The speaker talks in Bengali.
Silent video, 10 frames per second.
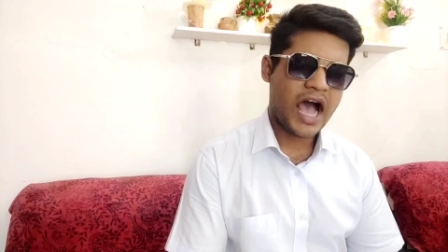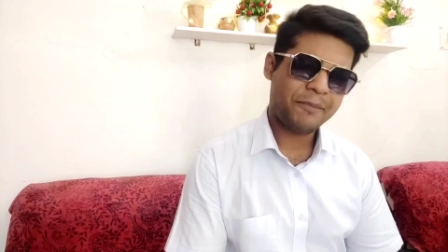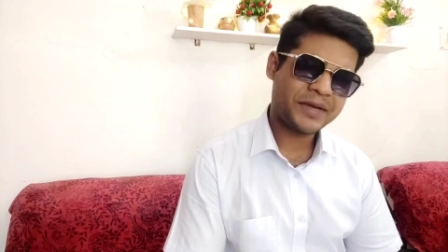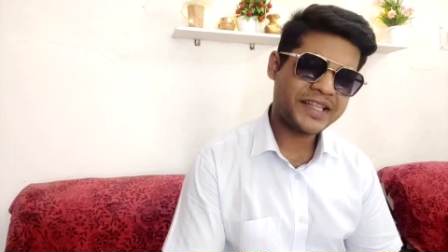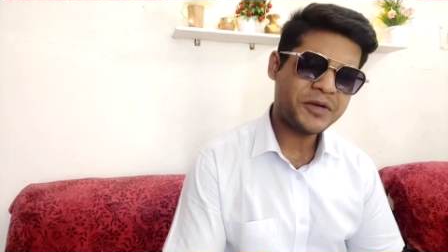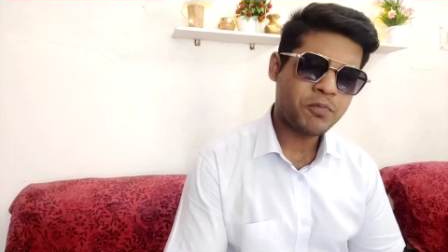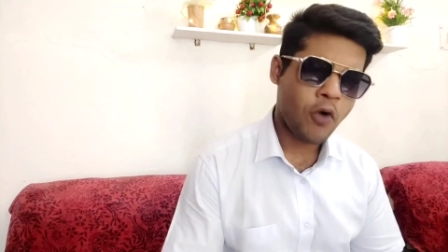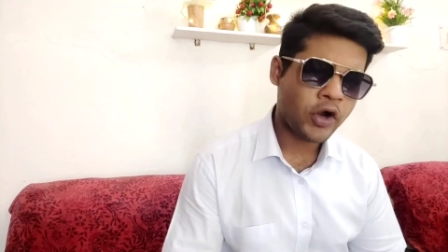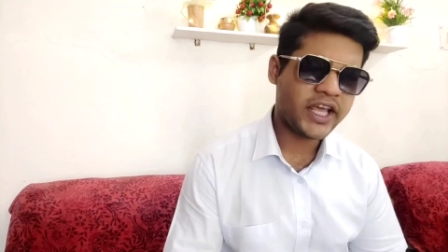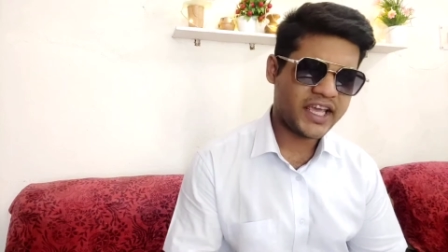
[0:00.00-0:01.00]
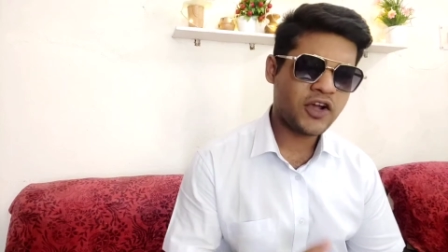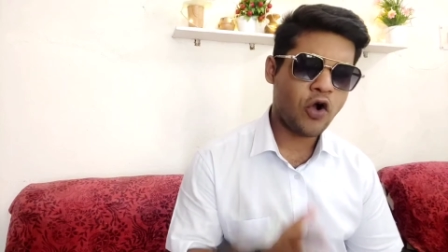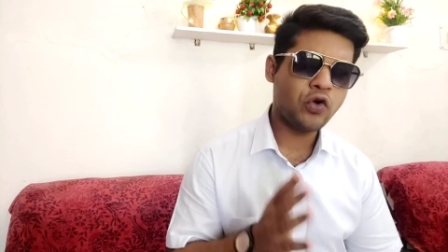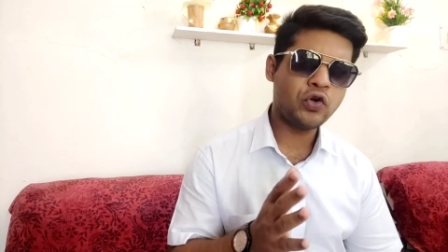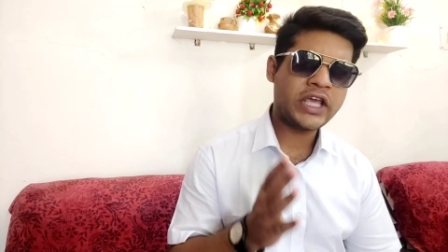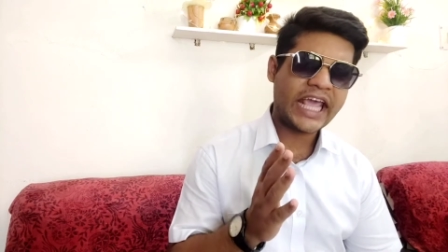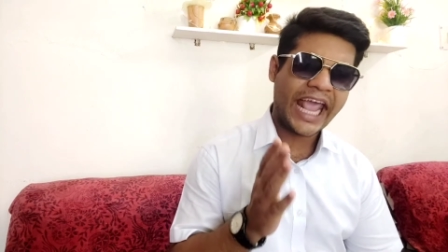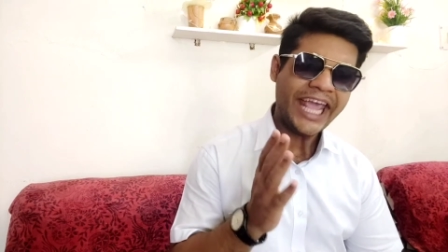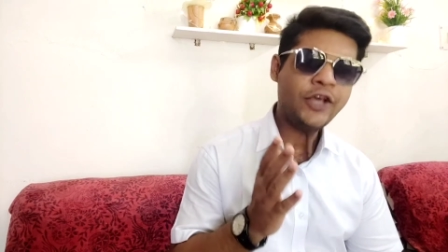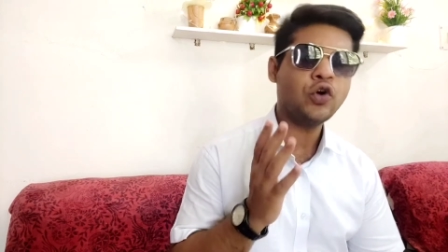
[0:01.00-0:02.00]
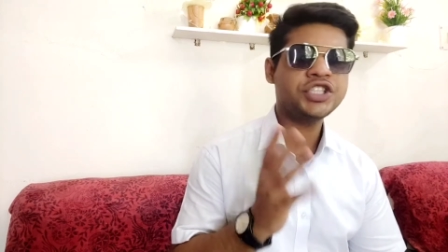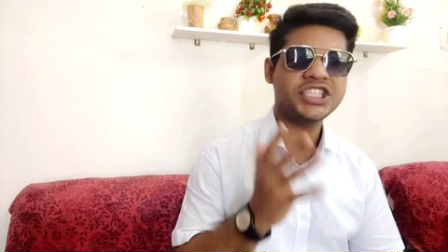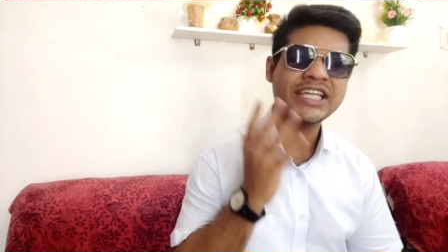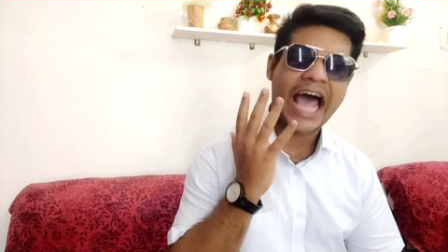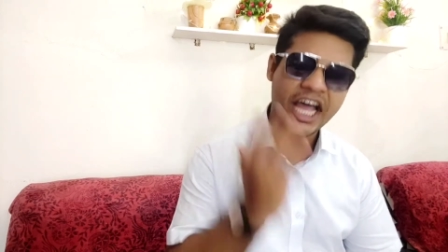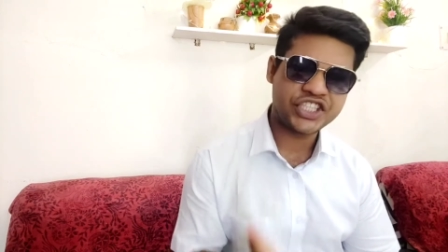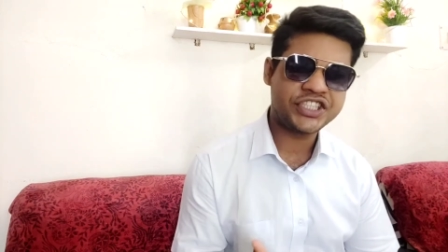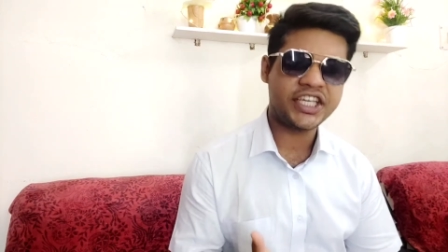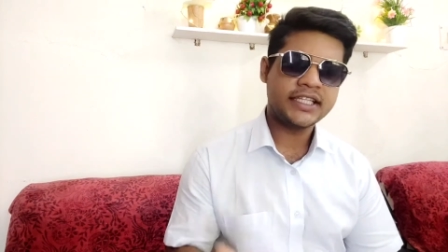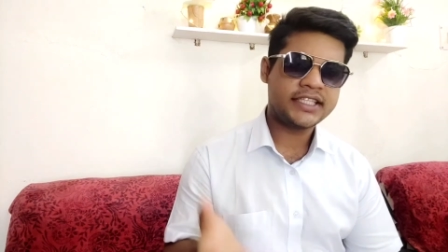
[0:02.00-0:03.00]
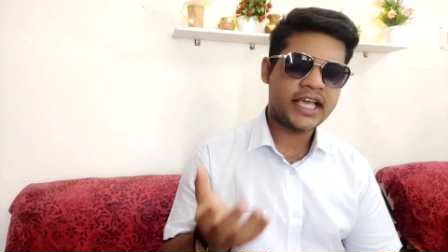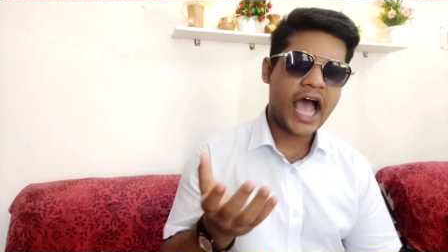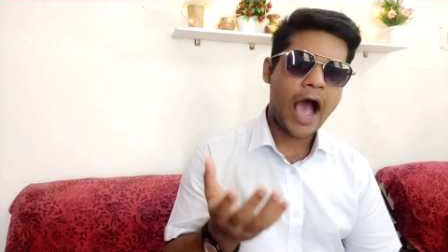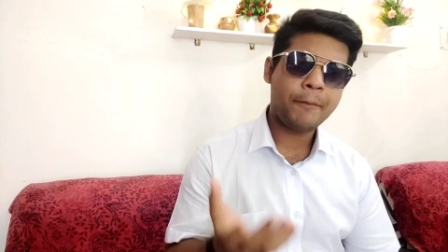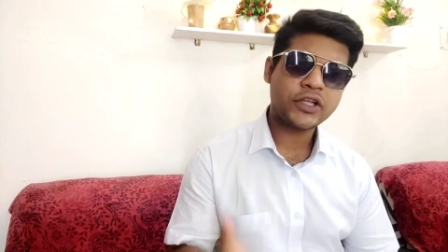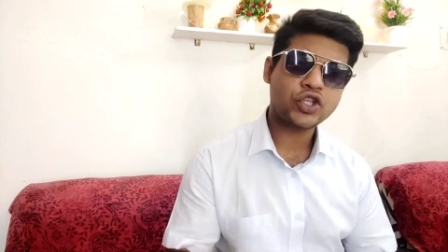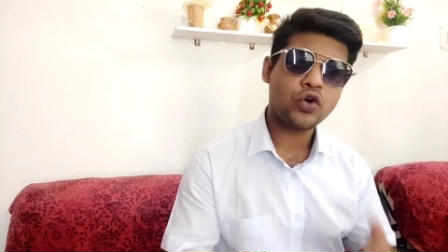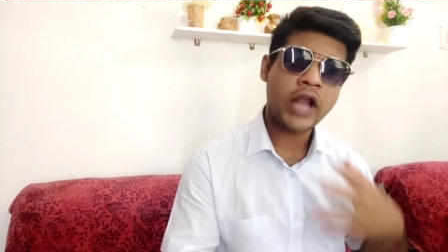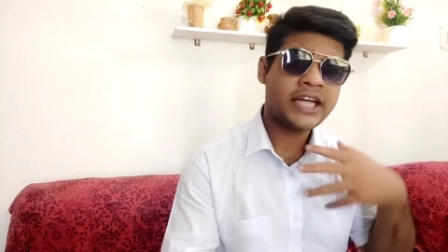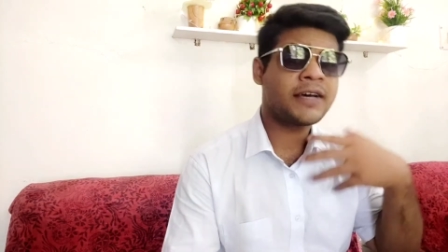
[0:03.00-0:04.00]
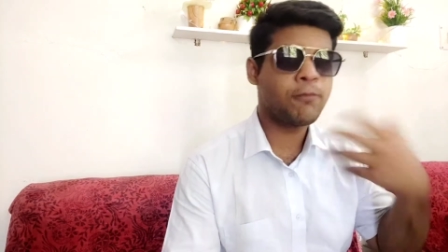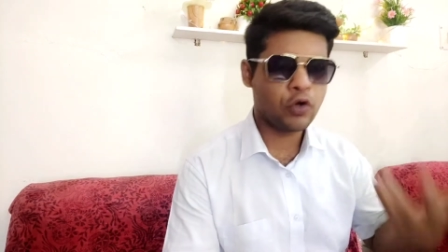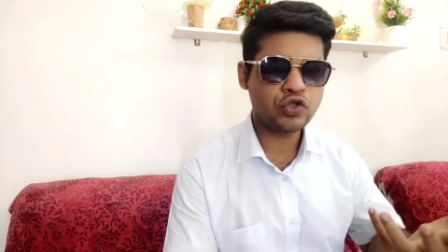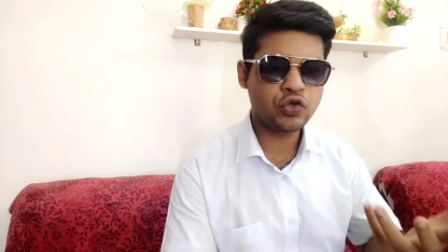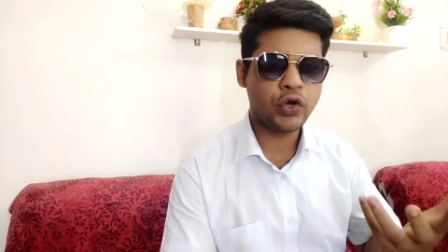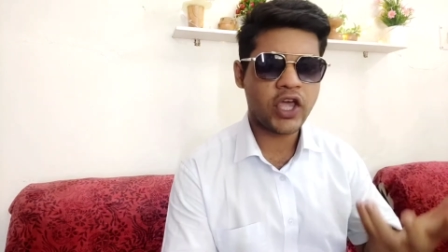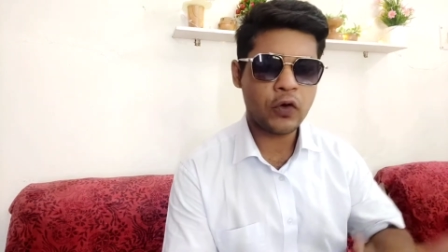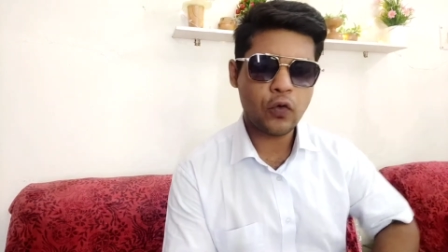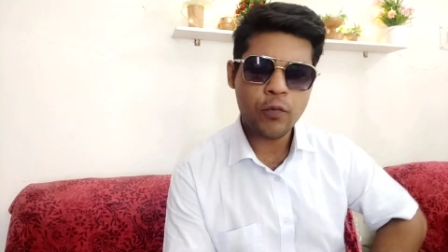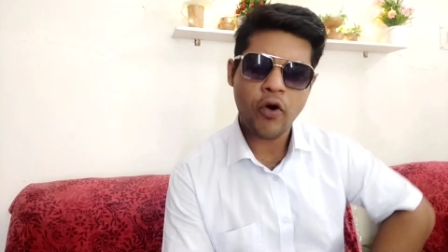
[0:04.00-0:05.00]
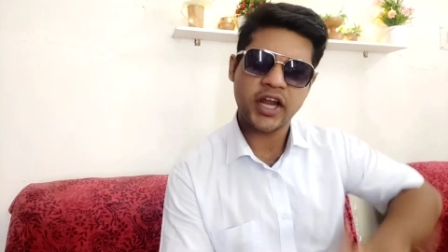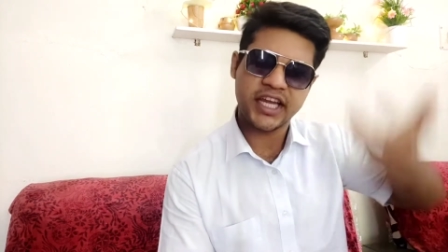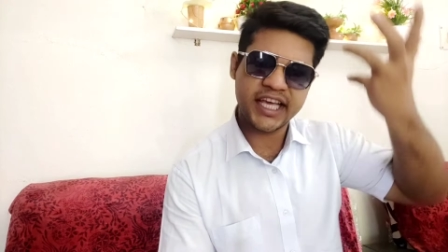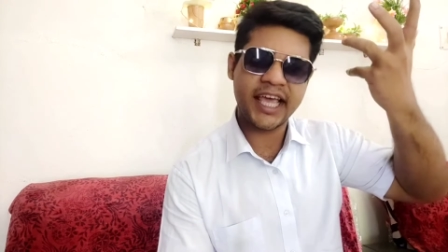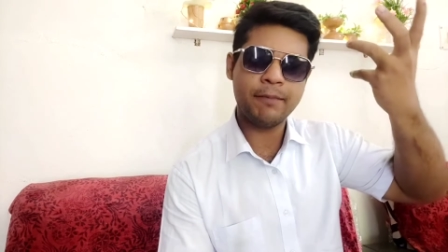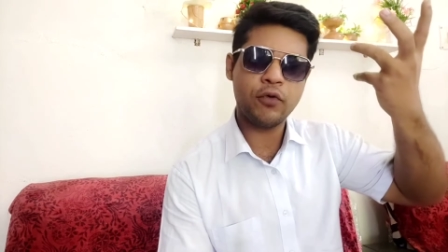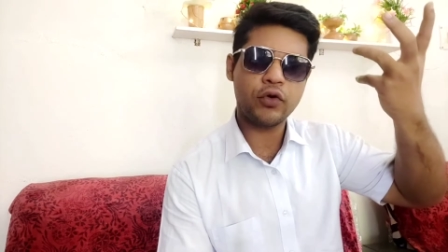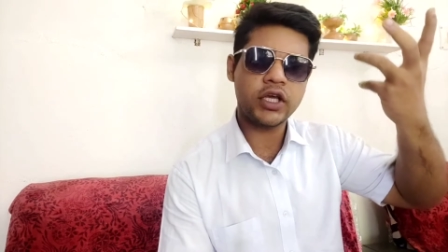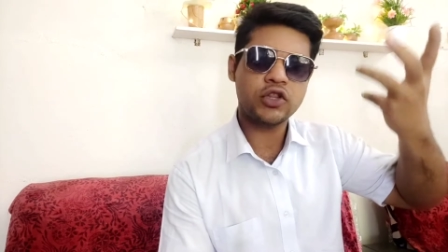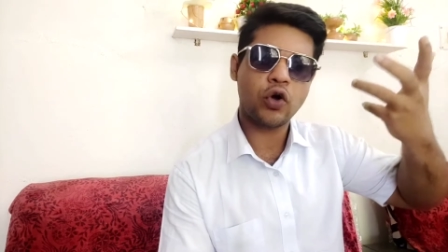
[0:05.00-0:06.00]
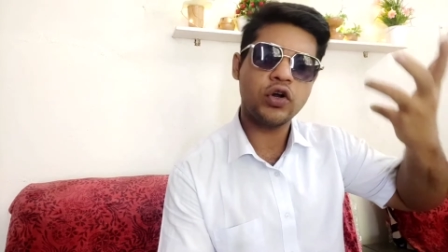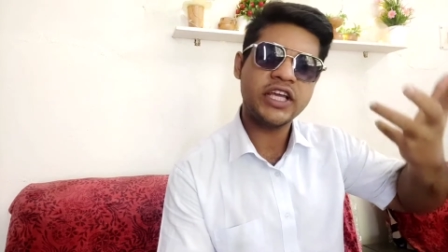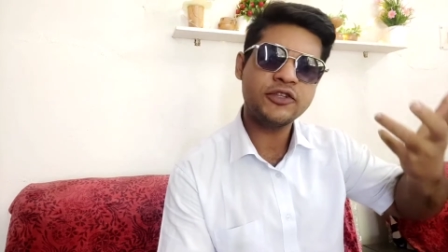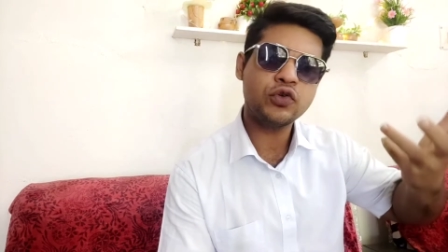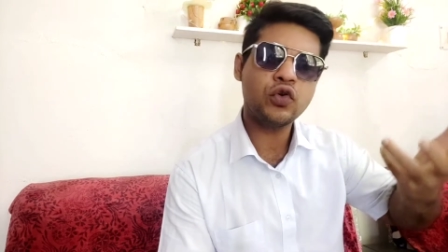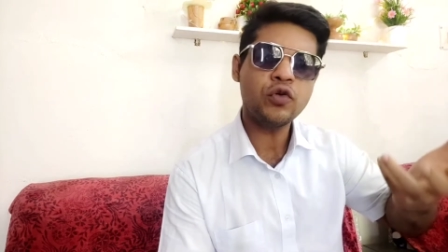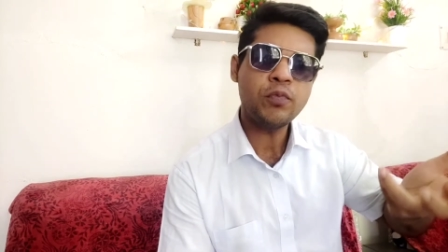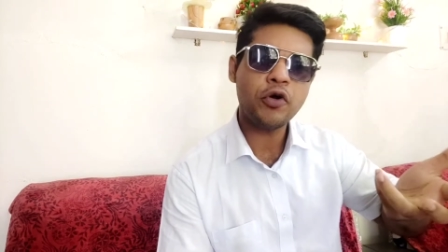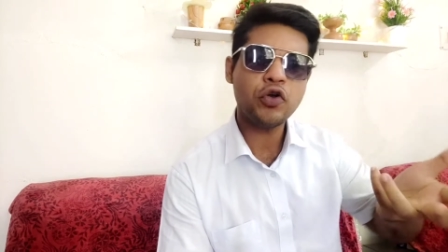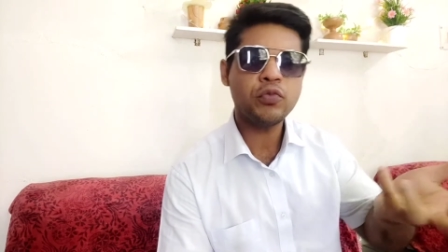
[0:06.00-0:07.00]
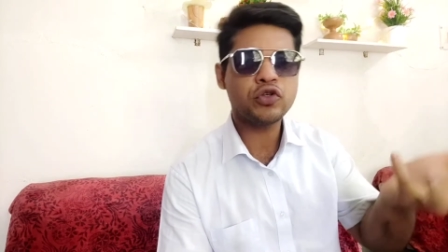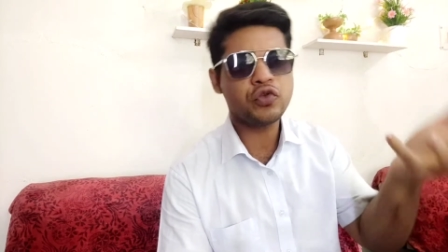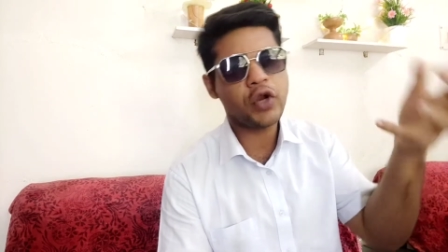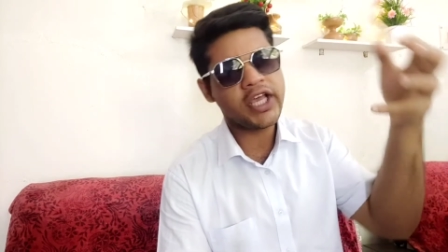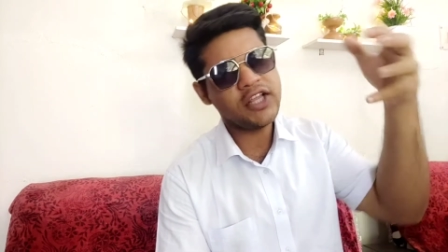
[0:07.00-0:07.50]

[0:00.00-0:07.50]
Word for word: আপনাদের মনে কখনো কি এই কোশ্চেন আসছে যে আমরা যখন একটা বস্তুকে উপরে নিক্ষেপ করি তখন কিছুক্ষণ পর ওই বস্তুরা